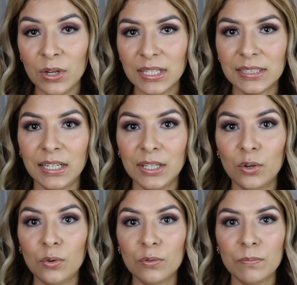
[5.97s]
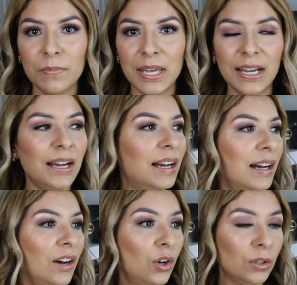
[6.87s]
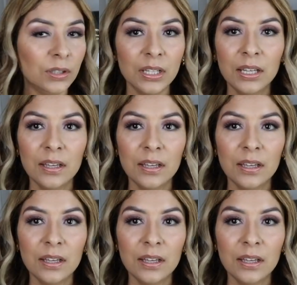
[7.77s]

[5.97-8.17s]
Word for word: Hoy les traigo un mega haul,